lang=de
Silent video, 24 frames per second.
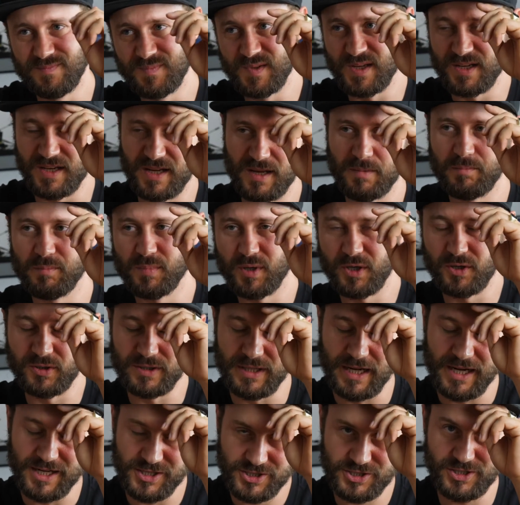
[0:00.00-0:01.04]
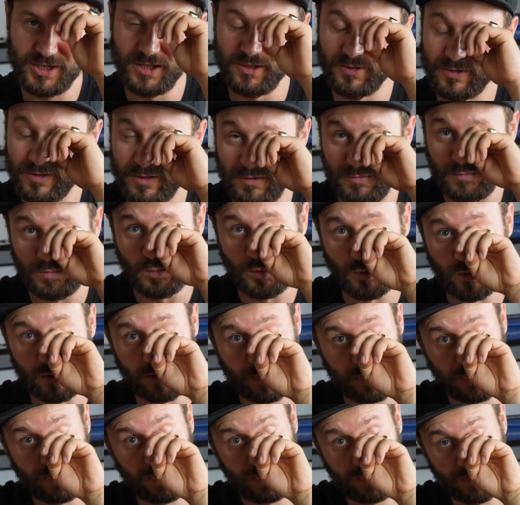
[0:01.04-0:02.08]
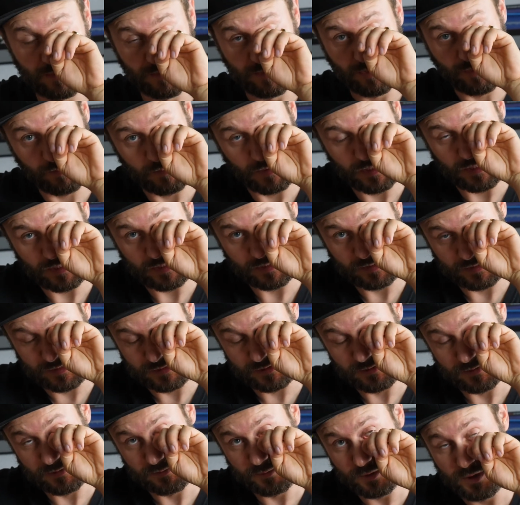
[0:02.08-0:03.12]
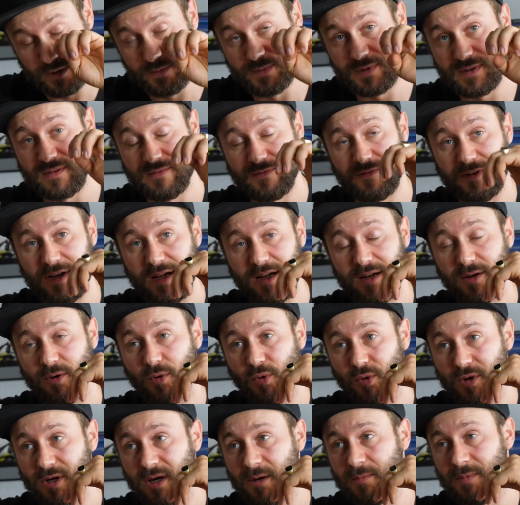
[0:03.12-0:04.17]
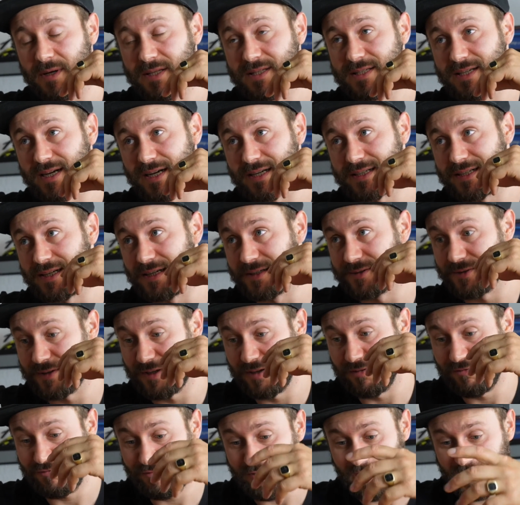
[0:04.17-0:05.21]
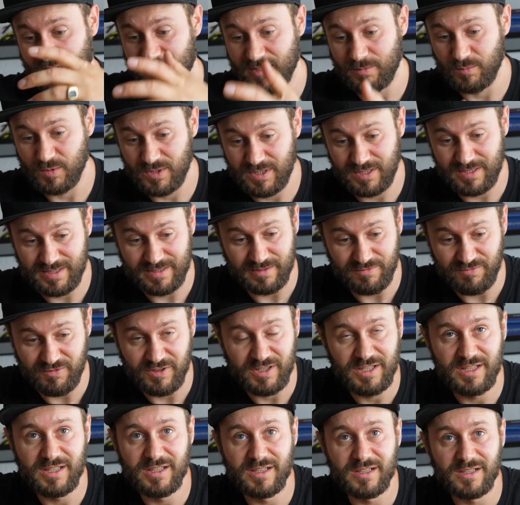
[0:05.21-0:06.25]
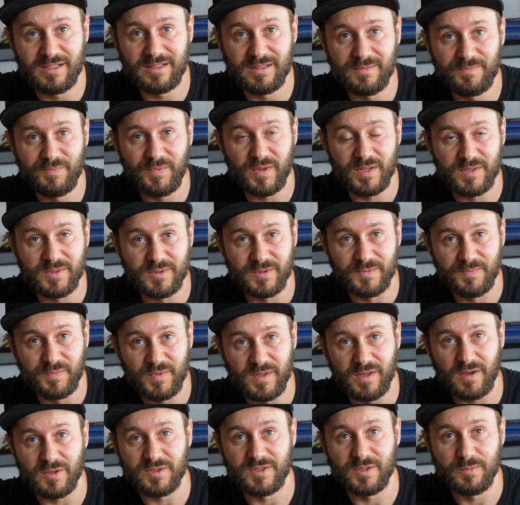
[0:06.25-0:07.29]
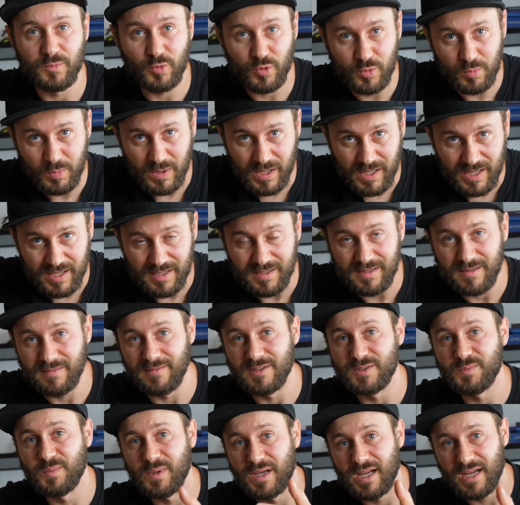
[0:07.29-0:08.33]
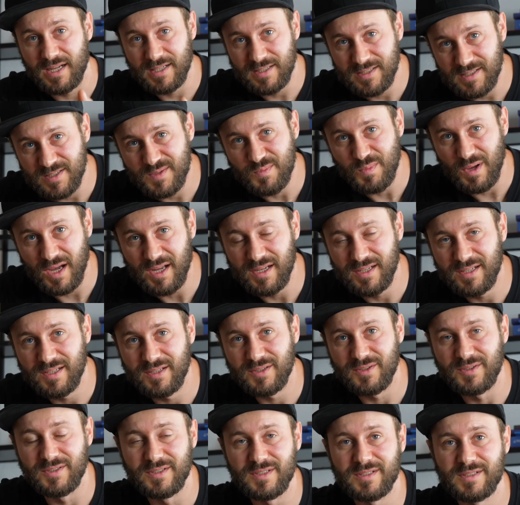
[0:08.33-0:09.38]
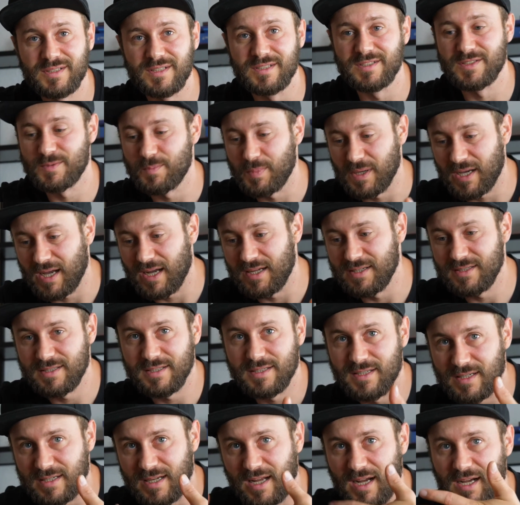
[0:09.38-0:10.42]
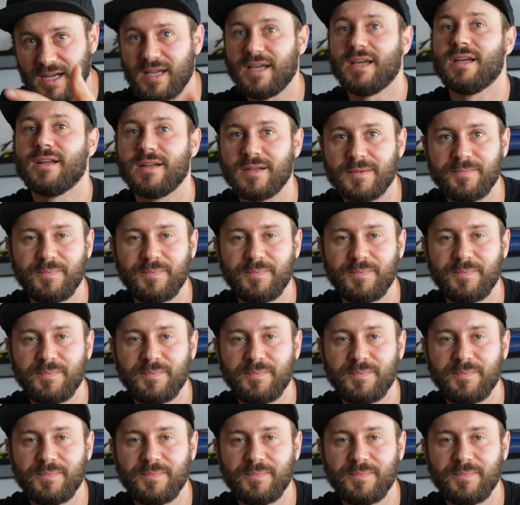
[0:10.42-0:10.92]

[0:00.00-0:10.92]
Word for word: in Embryonalstellung auf dem Boden liegen oder man, also im schlimmsten Fall, oder man sagt halt, okay, fuck, ich muss das definieren, also aus dem Unbekannten was Bekanntes machen und dieses Bekannte dann angehen.